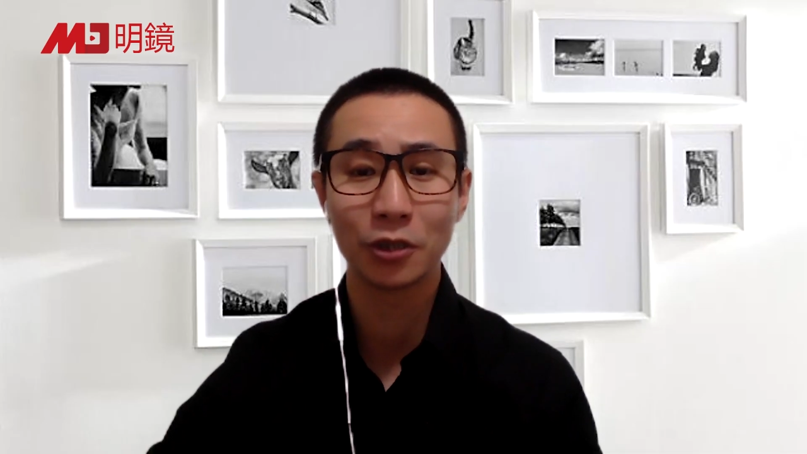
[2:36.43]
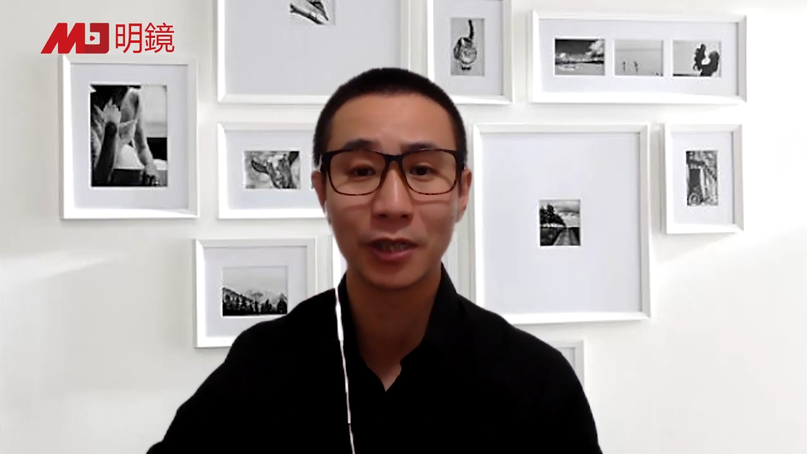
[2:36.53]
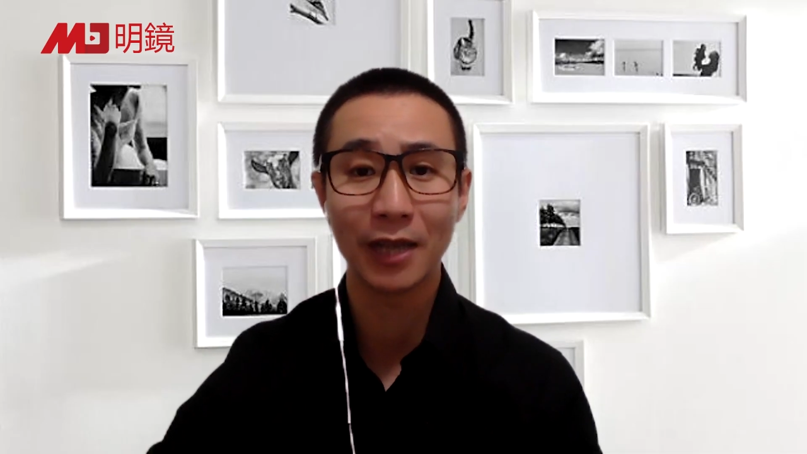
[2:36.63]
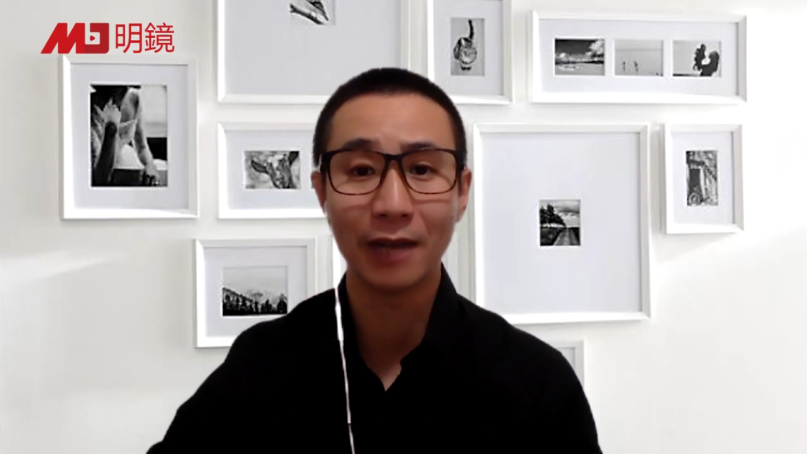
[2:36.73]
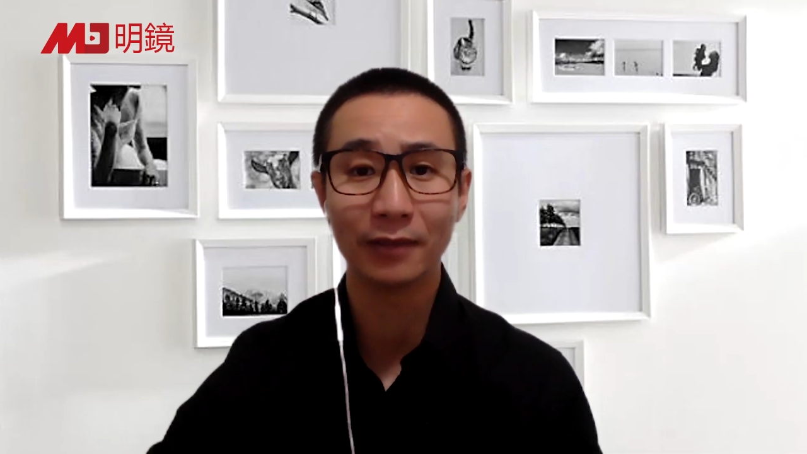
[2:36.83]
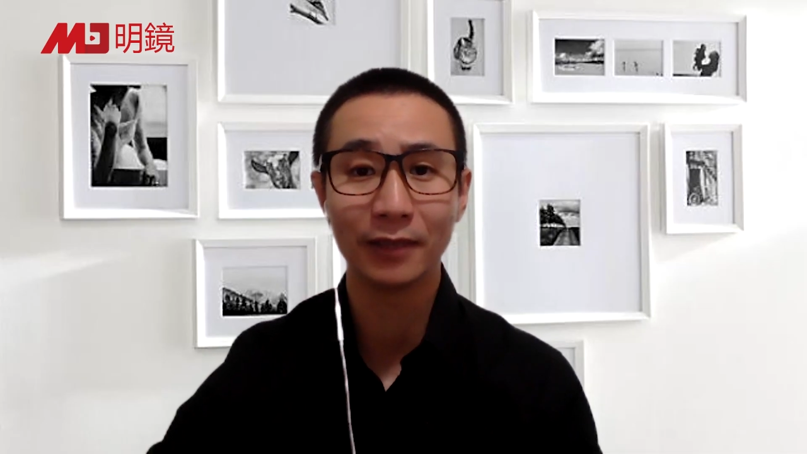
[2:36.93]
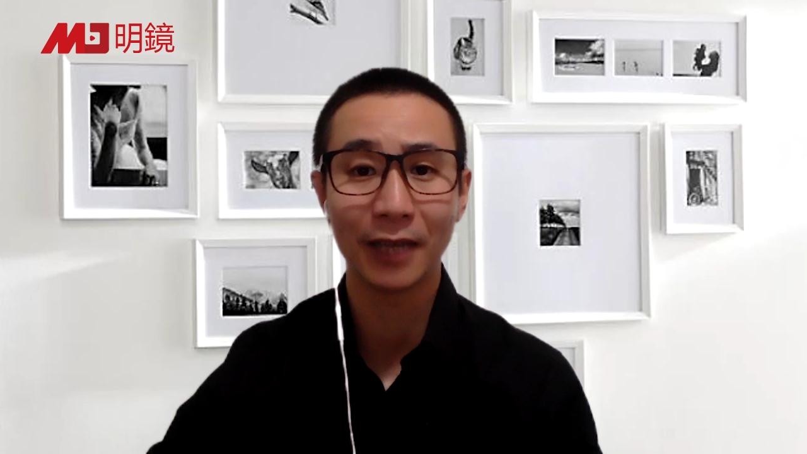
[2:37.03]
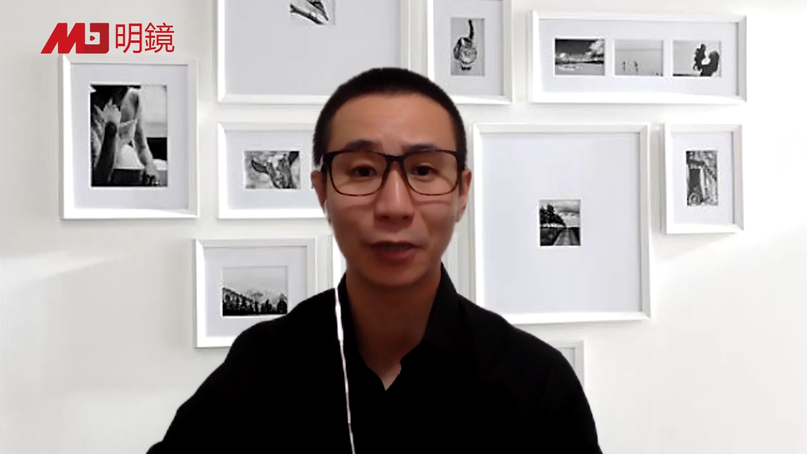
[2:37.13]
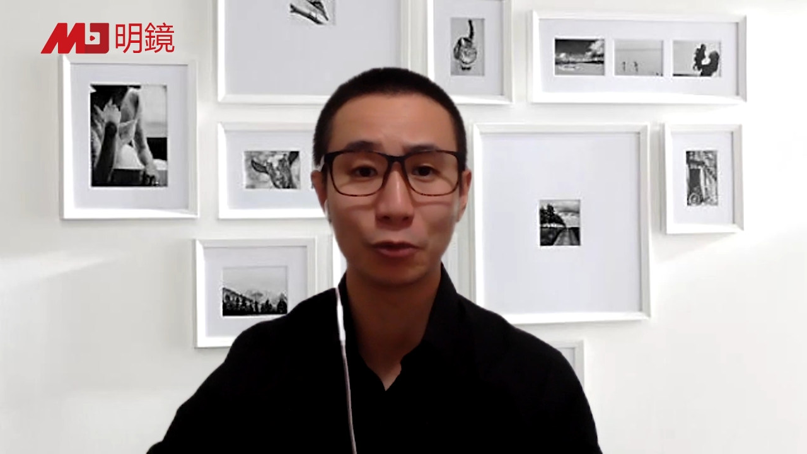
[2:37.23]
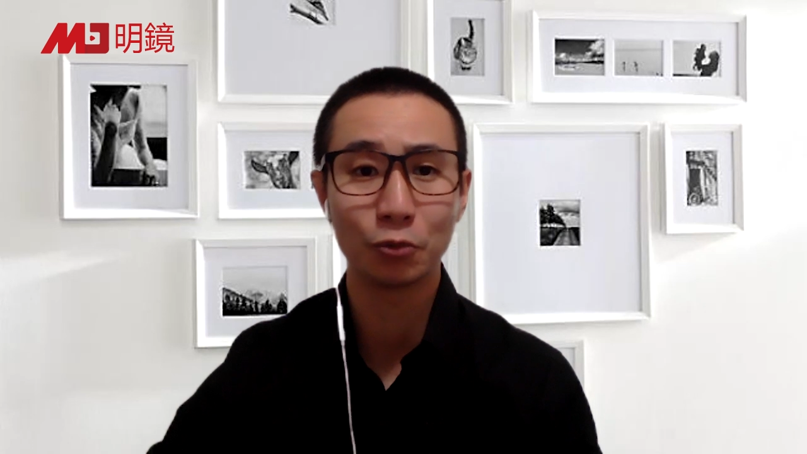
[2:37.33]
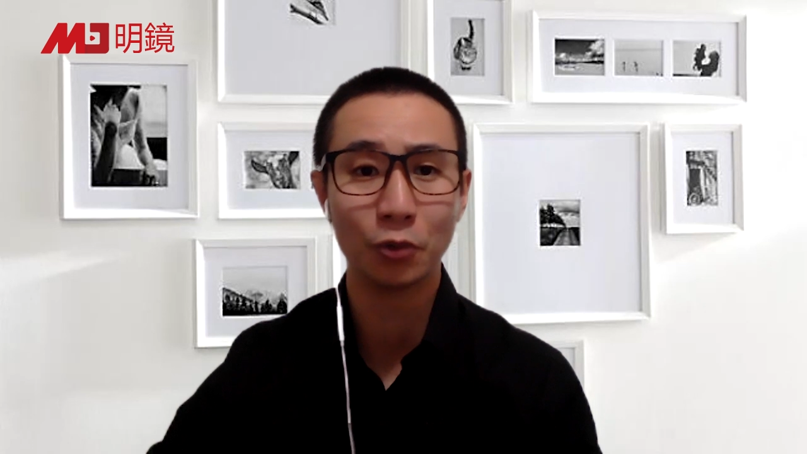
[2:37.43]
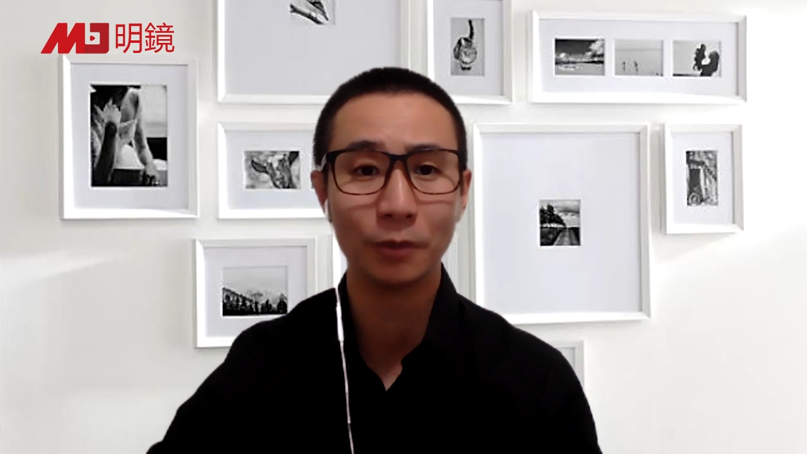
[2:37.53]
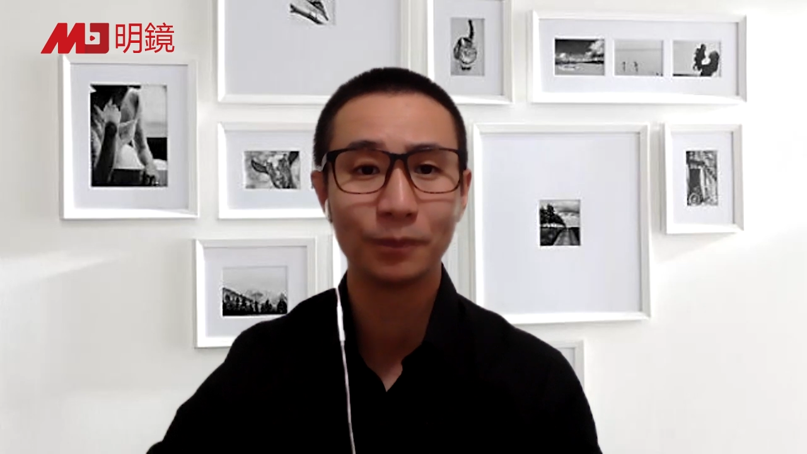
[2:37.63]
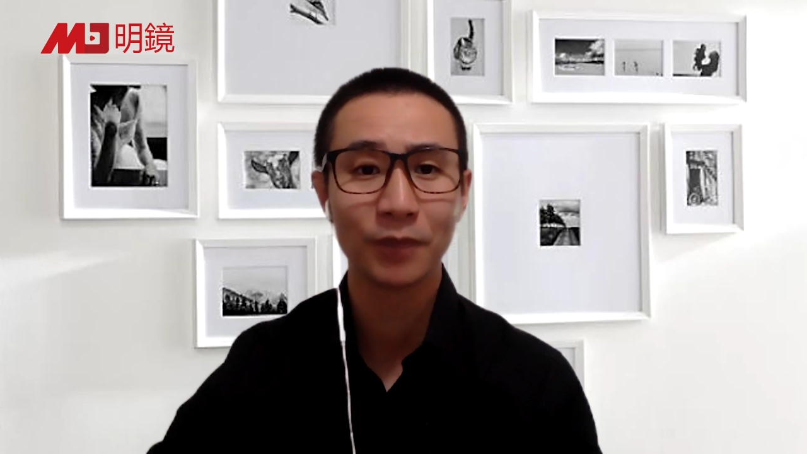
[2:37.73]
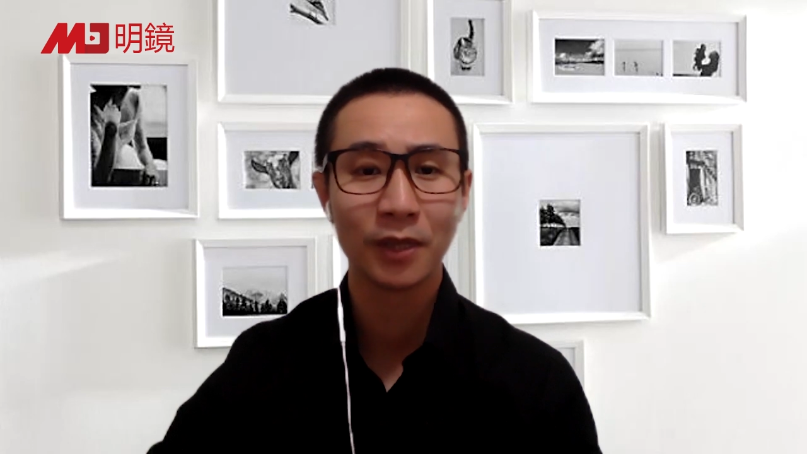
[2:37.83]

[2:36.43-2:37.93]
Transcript: 这样依赖中国？”